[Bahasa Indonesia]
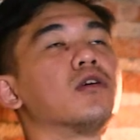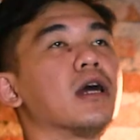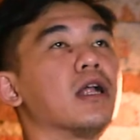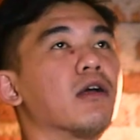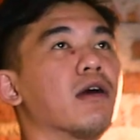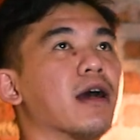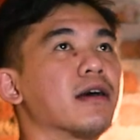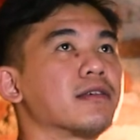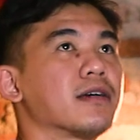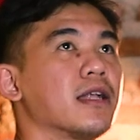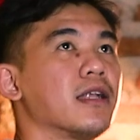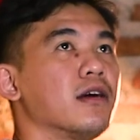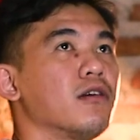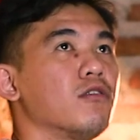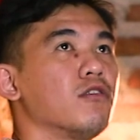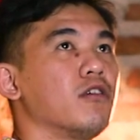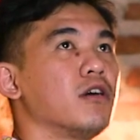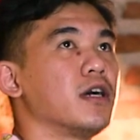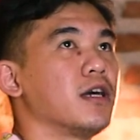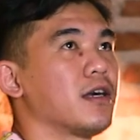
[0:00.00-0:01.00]
kalau nggak salah
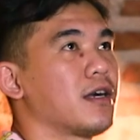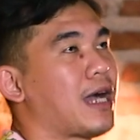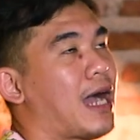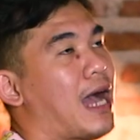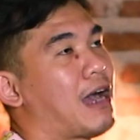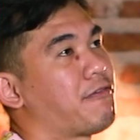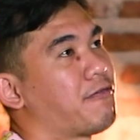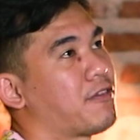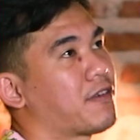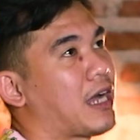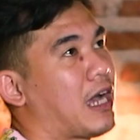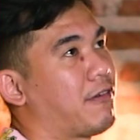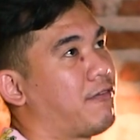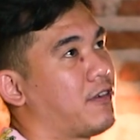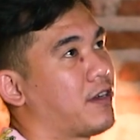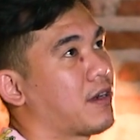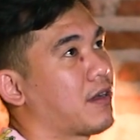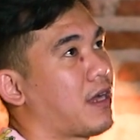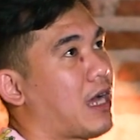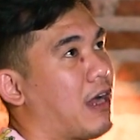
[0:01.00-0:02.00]
gue
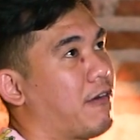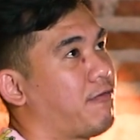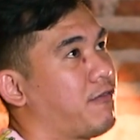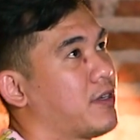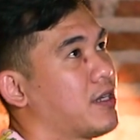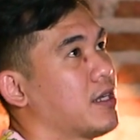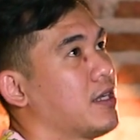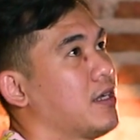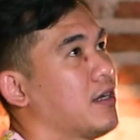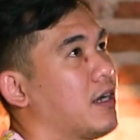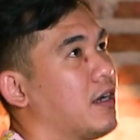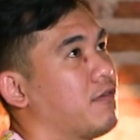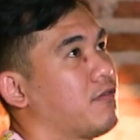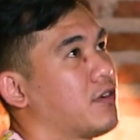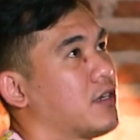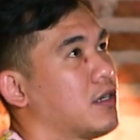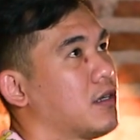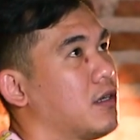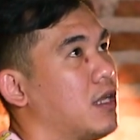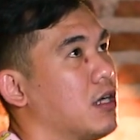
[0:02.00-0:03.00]
cover cover ya
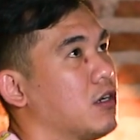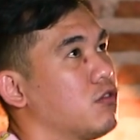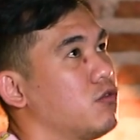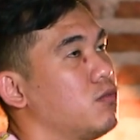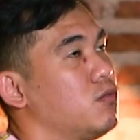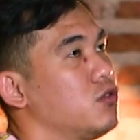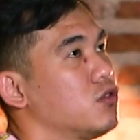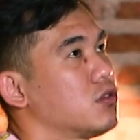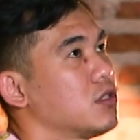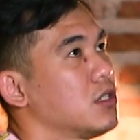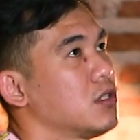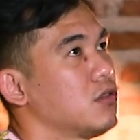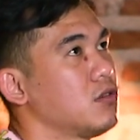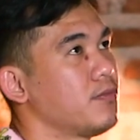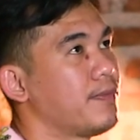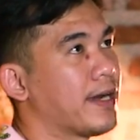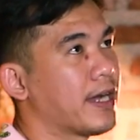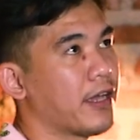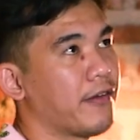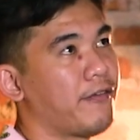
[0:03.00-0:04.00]
cover lagu blues gitu
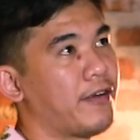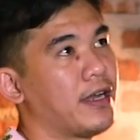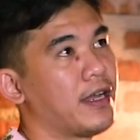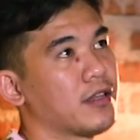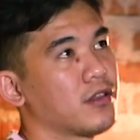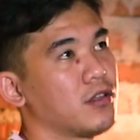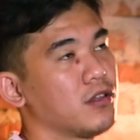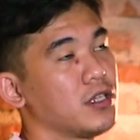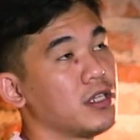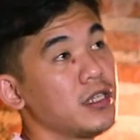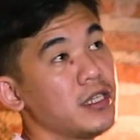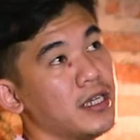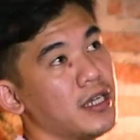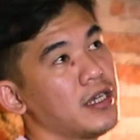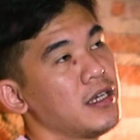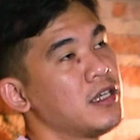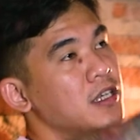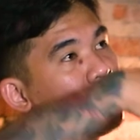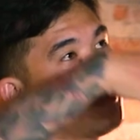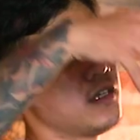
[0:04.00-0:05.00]
pakai valeton ini
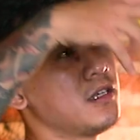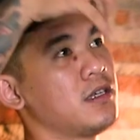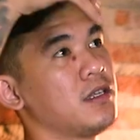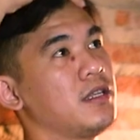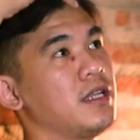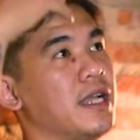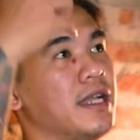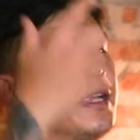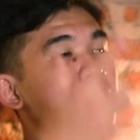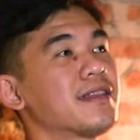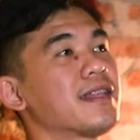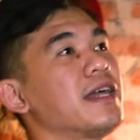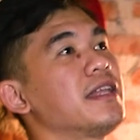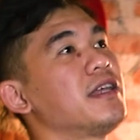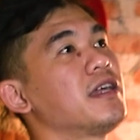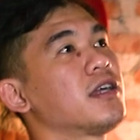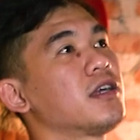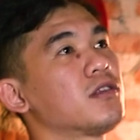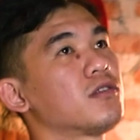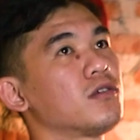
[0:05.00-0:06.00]
ya dan dia
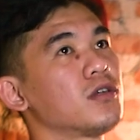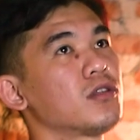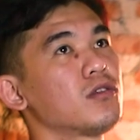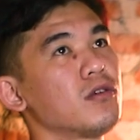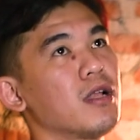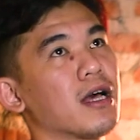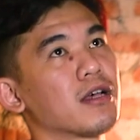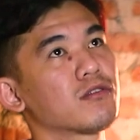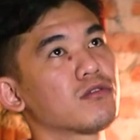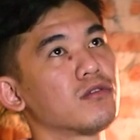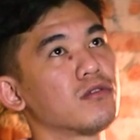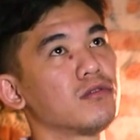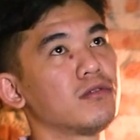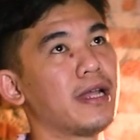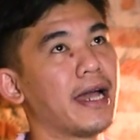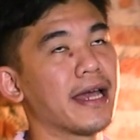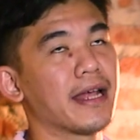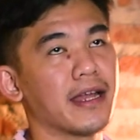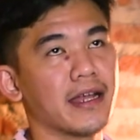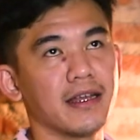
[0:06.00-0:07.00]
tanya gitu itu
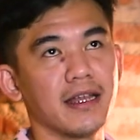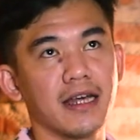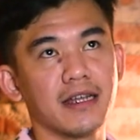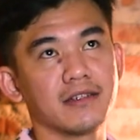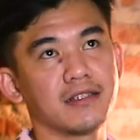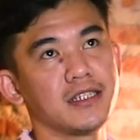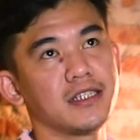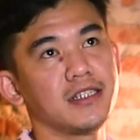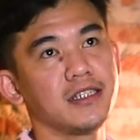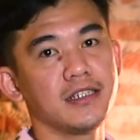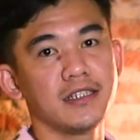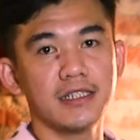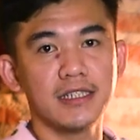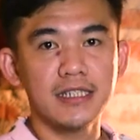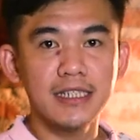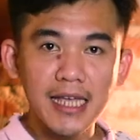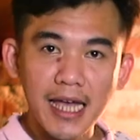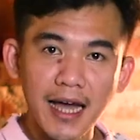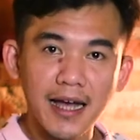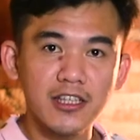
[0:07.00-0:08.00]
langsung direct dari sini
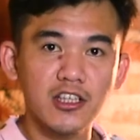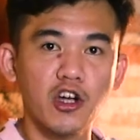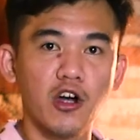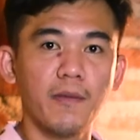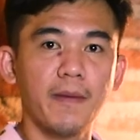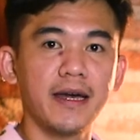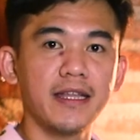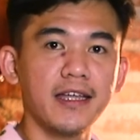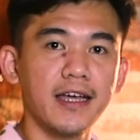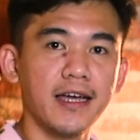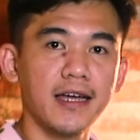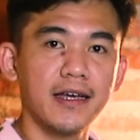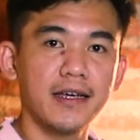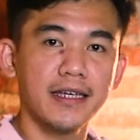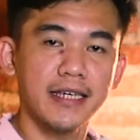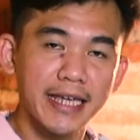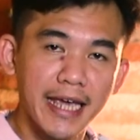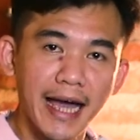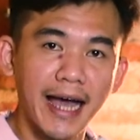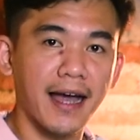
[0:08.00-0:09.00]
iya
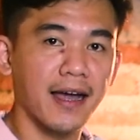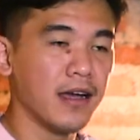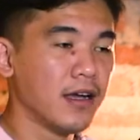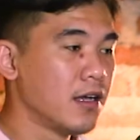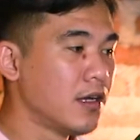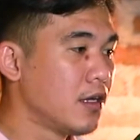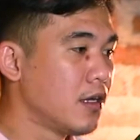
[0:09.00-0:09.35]
jawabannya iya